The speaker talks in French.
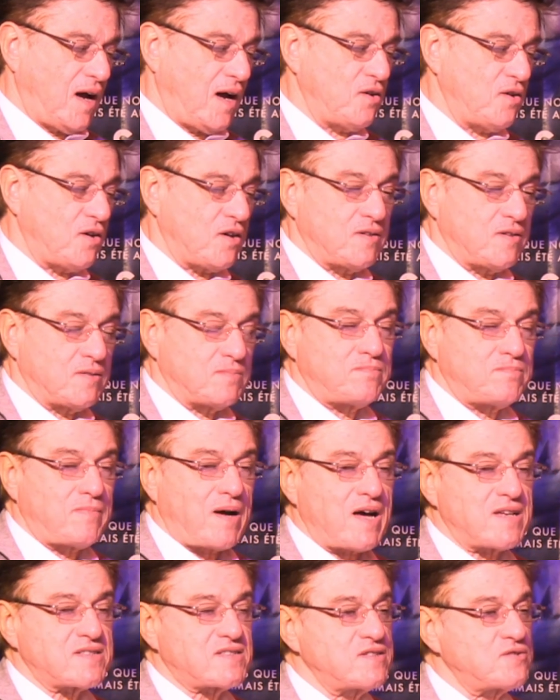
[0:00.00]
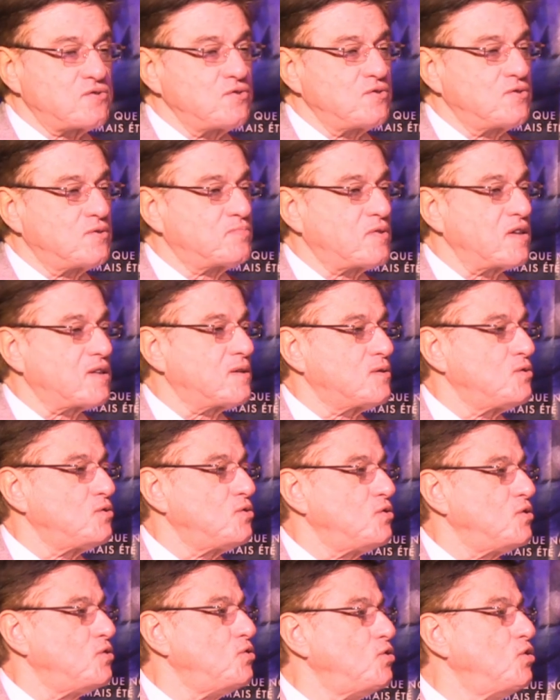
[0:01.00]
Alors, Mars est peut-être
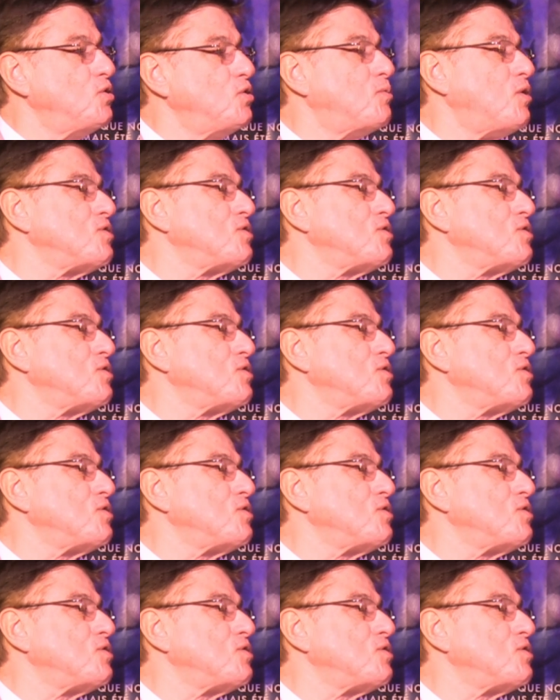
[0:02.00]
le,